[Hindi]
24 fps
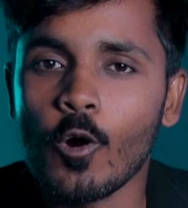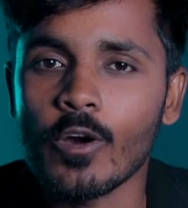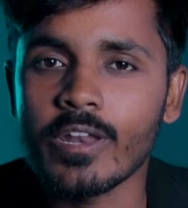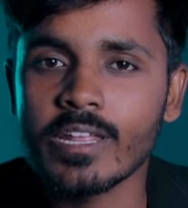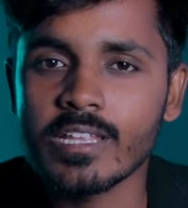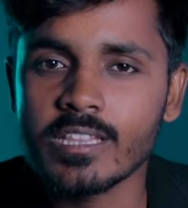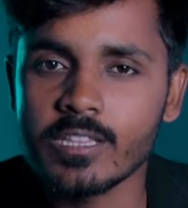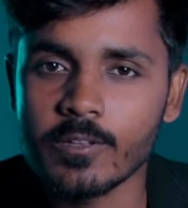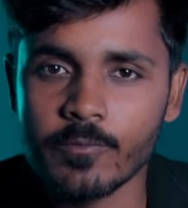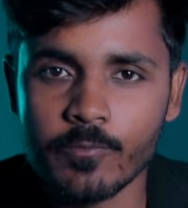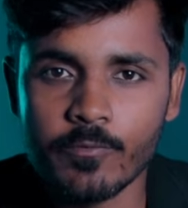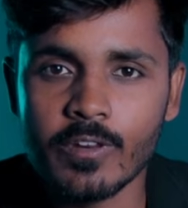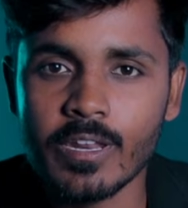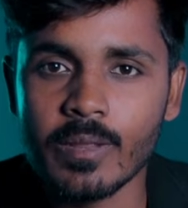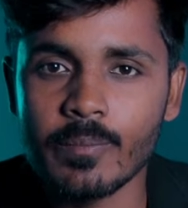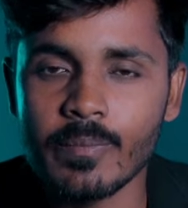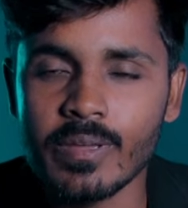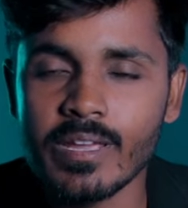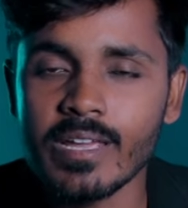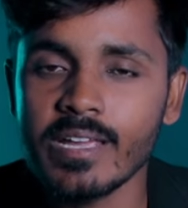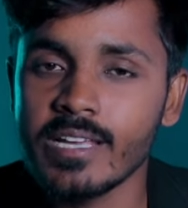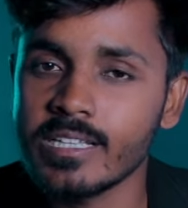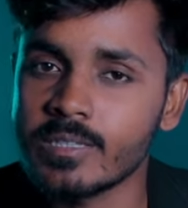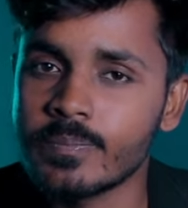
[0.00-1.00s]
और एकदम फ्री
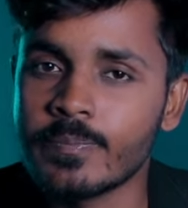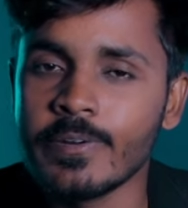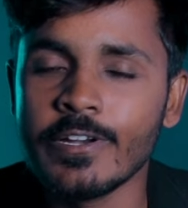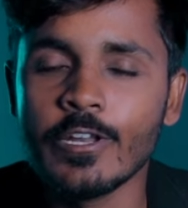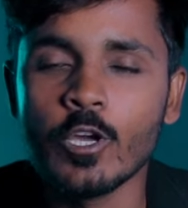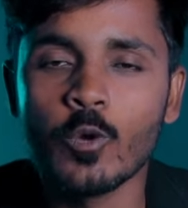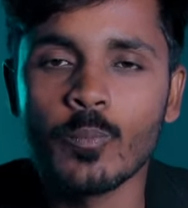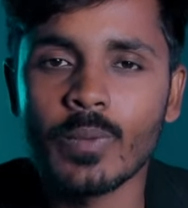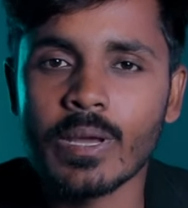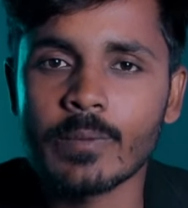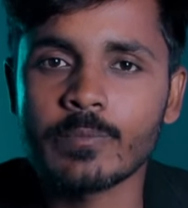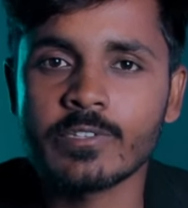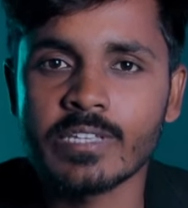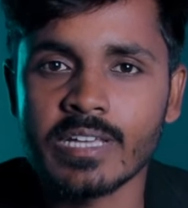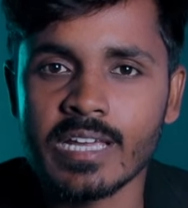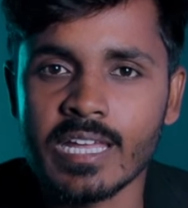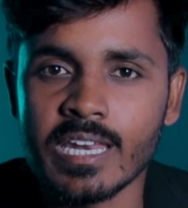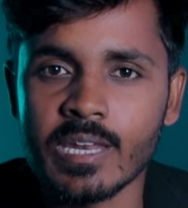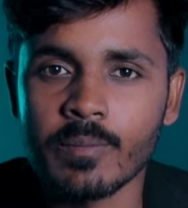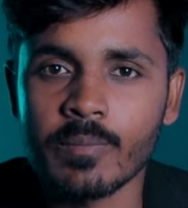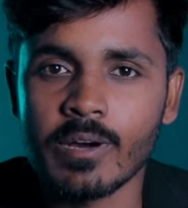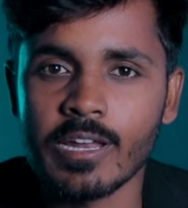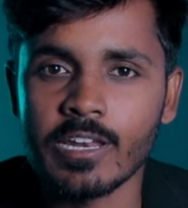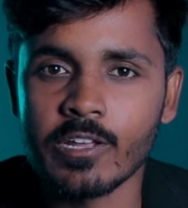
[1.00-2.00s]
में इस वीडियो में आप
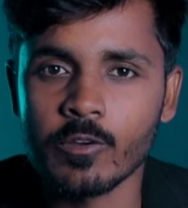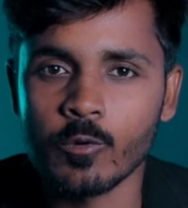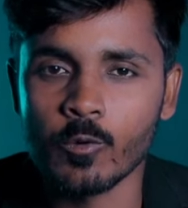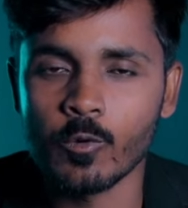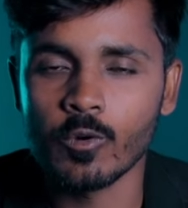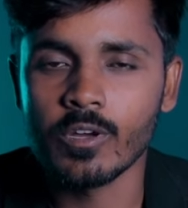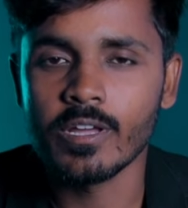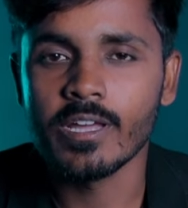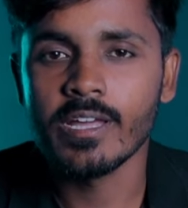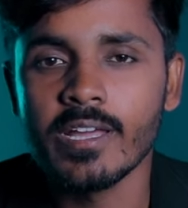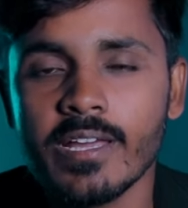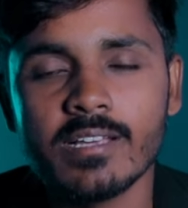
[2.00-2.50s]
सीखने वाले हो